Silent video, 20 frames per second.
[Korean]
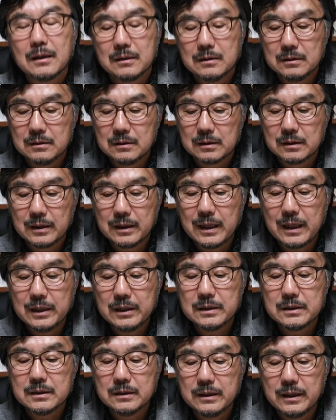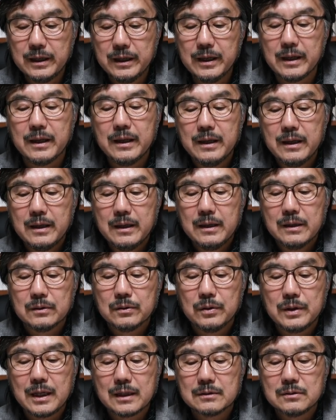그렇게 하기 전에
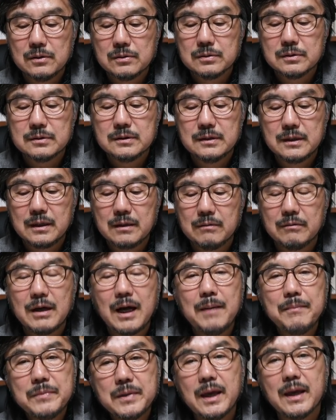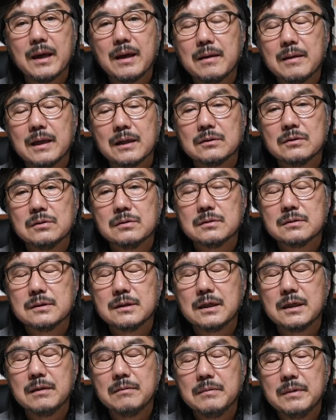또 양철수 선생님과 함께 양철수
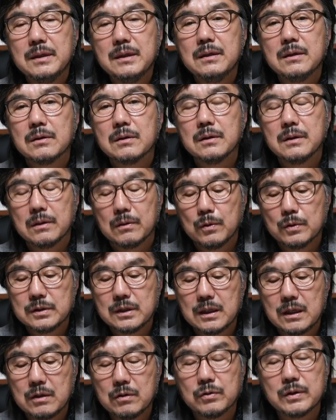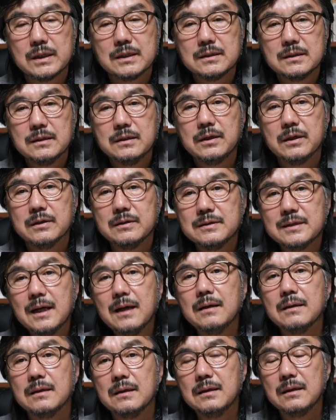선생님이 고생하고 계시는
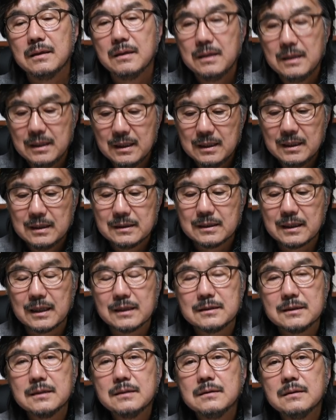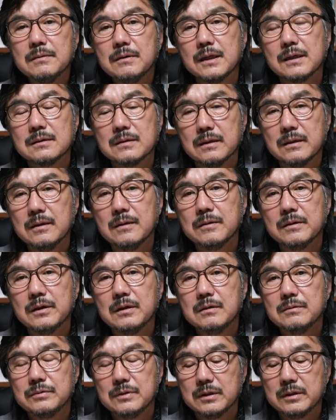현장을 제가 직접 가서,
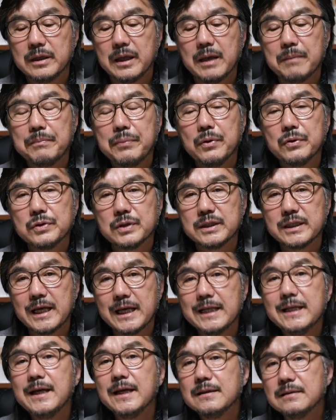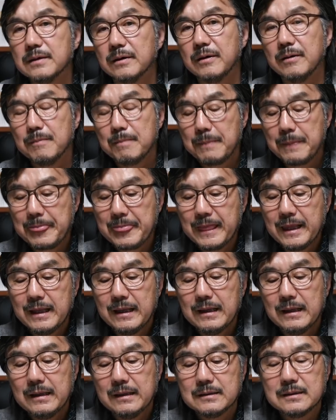여러분을 대표해서 대리해서
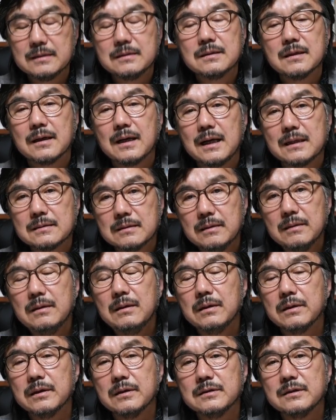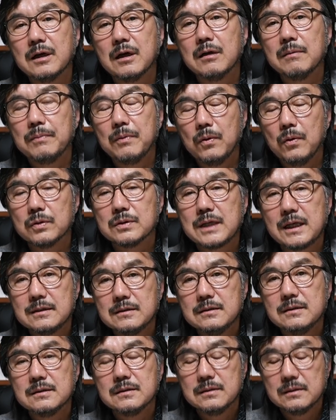직접 가서 현장을 보고
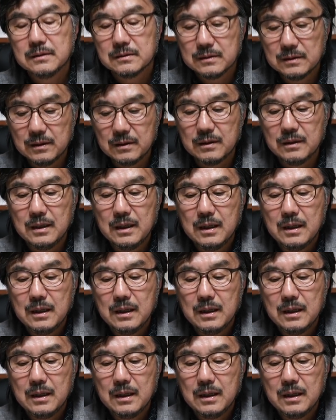사진을 찍어서